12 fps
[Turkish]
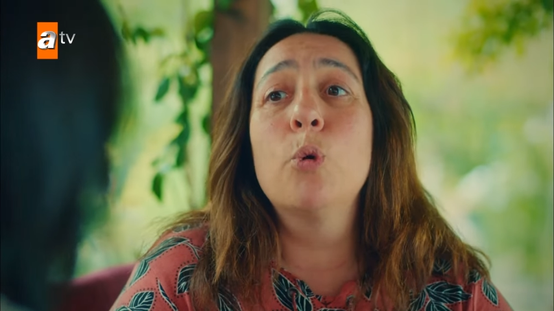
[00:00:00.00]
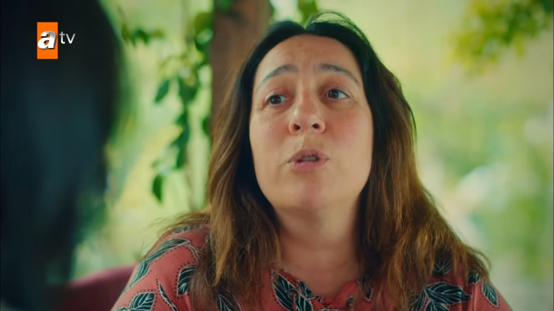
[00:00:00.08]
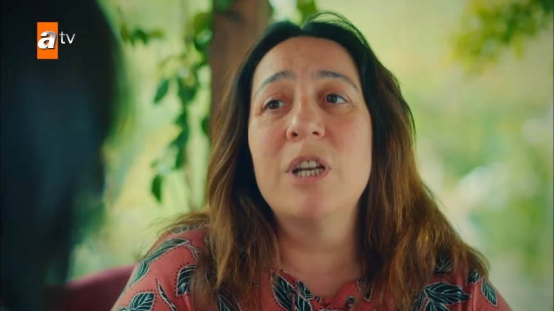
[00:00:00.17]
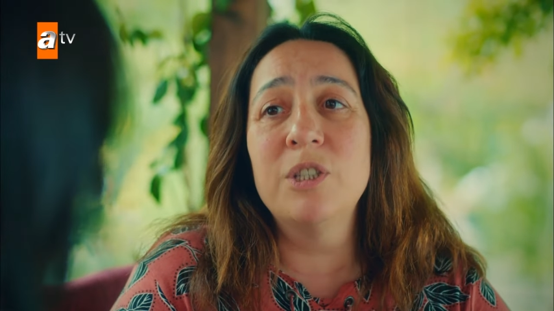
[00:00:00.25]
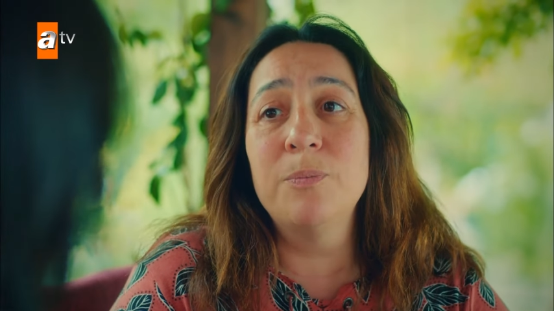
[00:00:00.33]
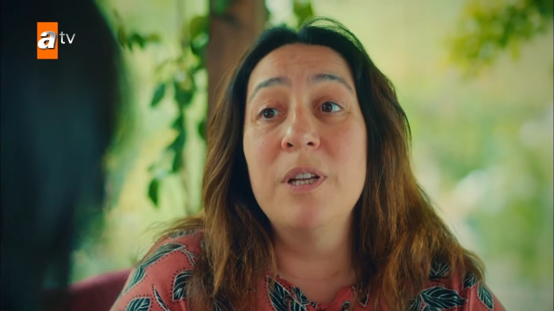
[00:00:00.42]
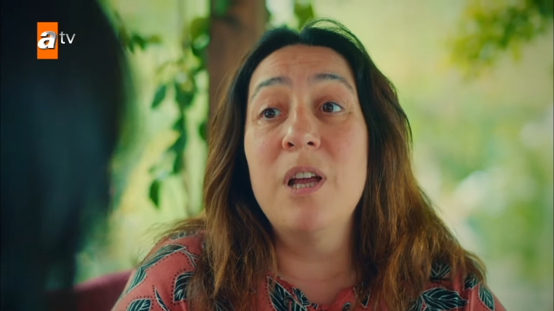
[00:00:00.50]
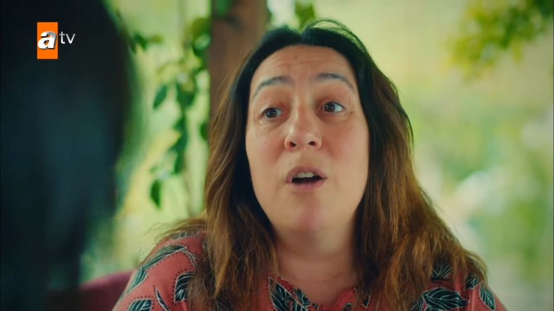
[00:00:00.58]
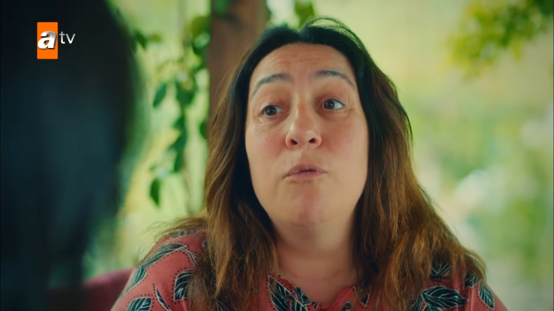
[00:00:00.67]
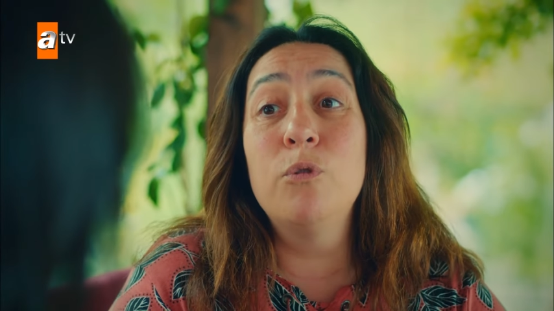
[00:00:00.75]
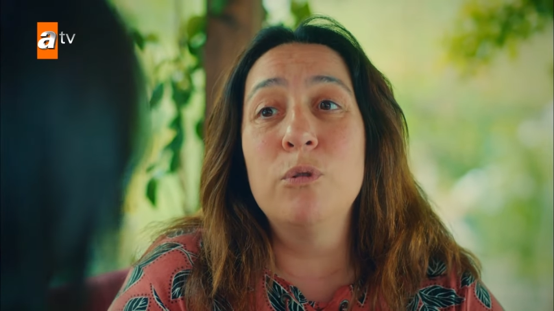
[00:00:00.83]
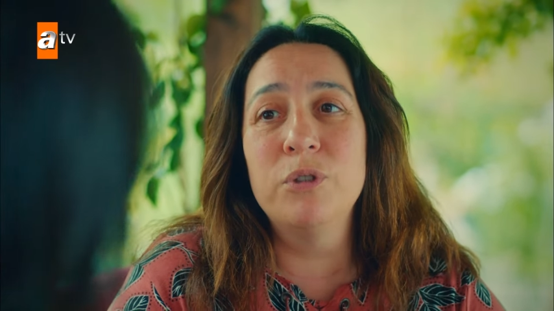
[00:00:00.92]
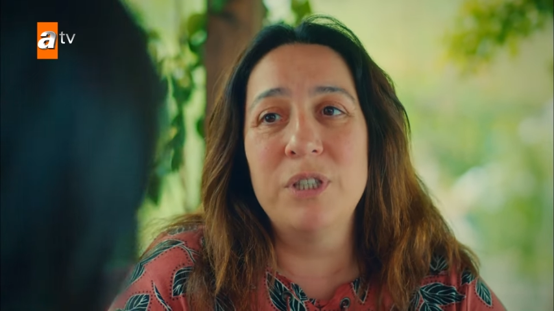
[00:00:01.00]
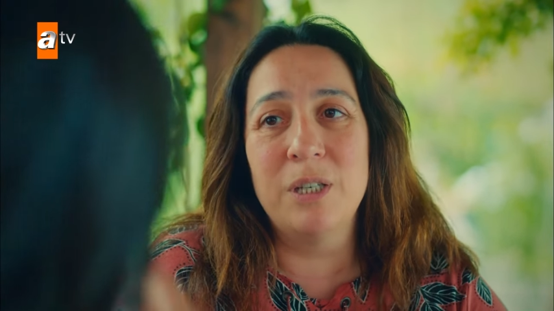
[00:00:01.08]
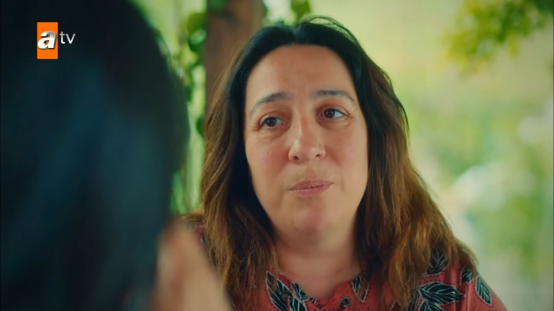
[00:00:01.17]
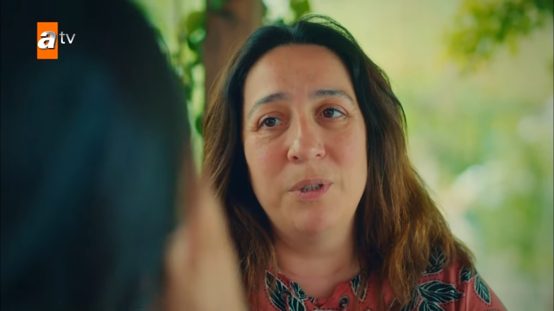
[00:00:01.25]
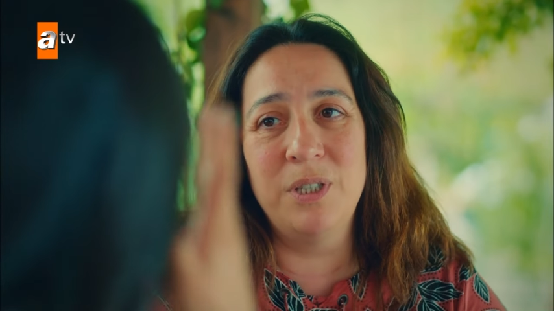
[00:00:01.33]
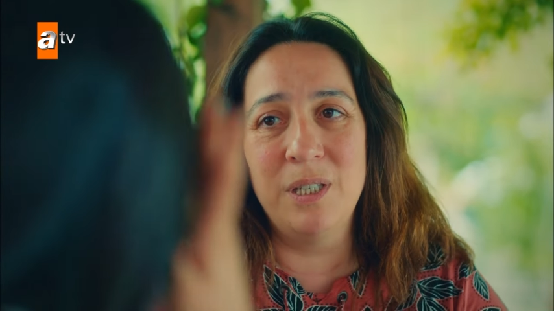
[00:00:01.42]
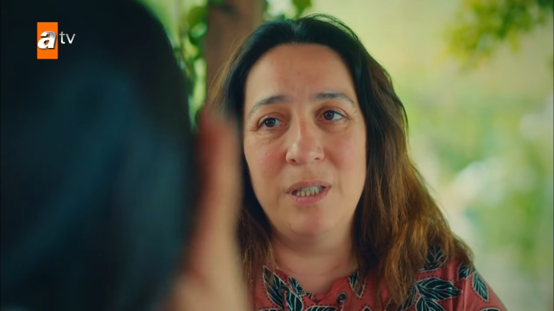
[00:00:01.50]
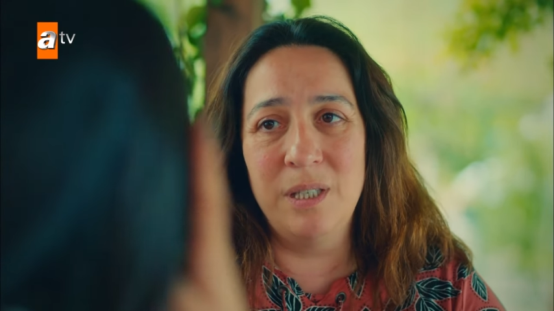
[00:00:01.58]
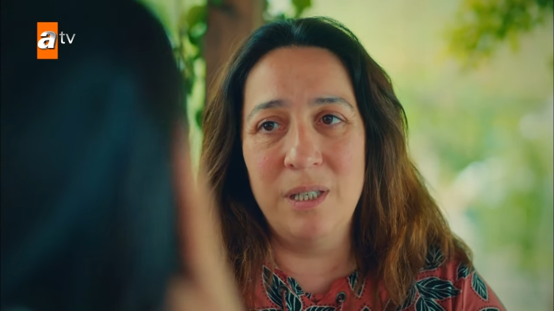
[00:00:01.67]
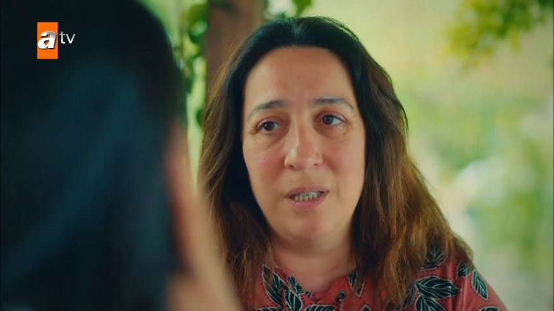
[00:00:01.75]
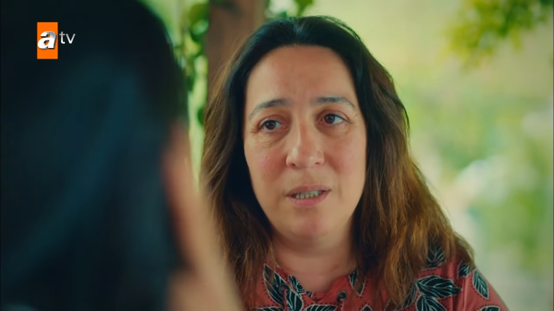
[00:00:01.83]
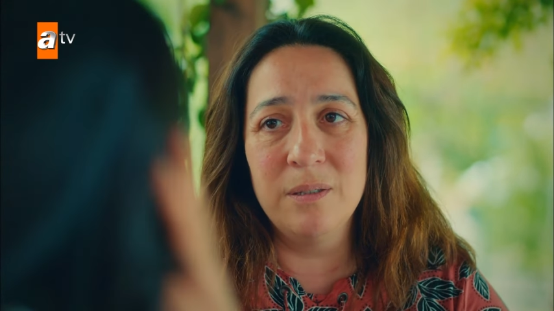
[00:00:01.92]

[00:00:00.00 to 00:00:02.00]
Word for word: koklaşmayla affolacak bir şey değil.